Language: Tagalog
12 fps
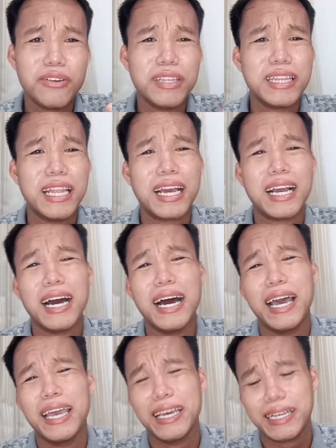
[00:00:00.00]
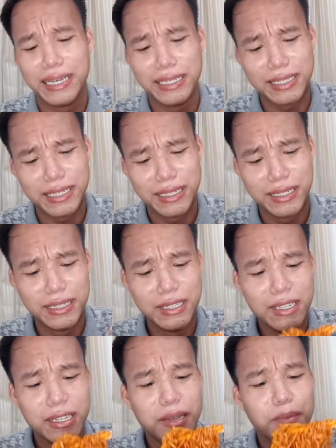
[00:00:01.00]
ko na talaga kaya guys.
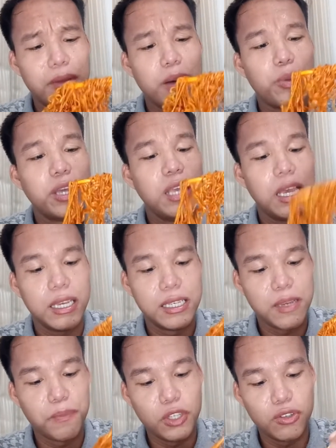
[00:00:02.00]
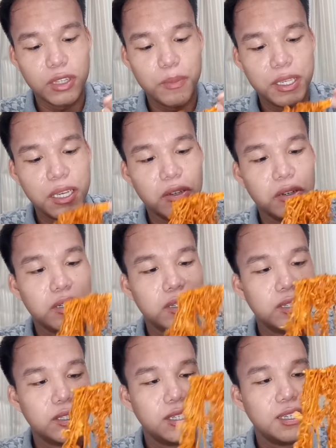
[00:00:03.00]
Baka pwede, substitute naman dyan oh.
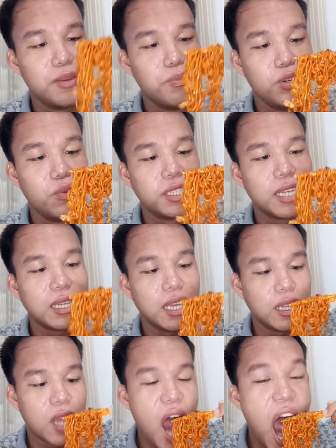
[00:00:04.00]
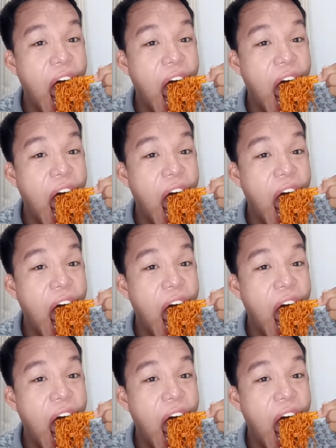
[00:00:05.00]
Viewers natin.